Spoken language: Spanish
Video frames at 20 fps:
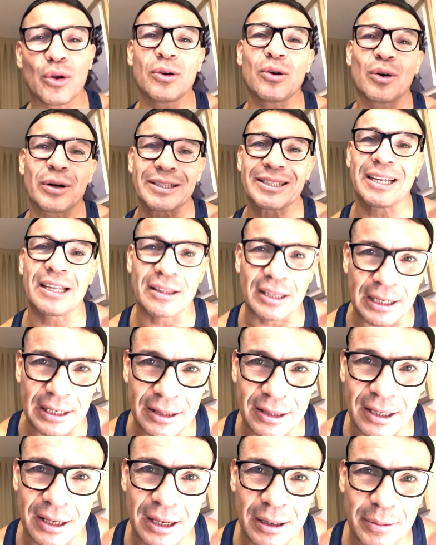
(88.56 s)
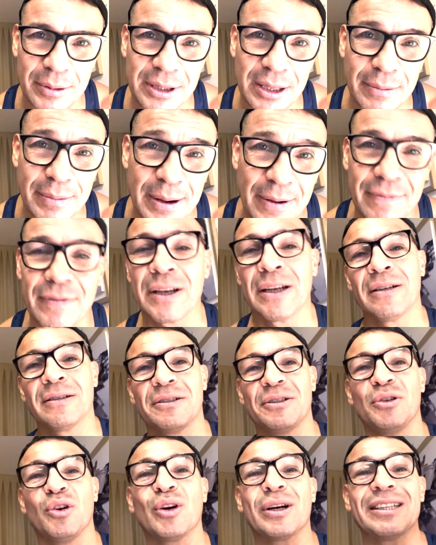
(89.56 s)
digo que sea triste eh, Beterbiev,
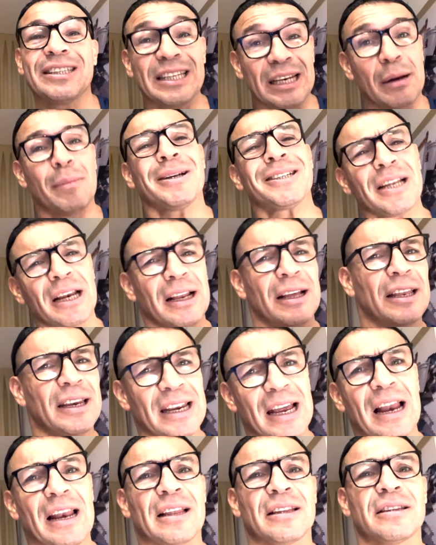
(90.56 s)
sino que tiene más alegría al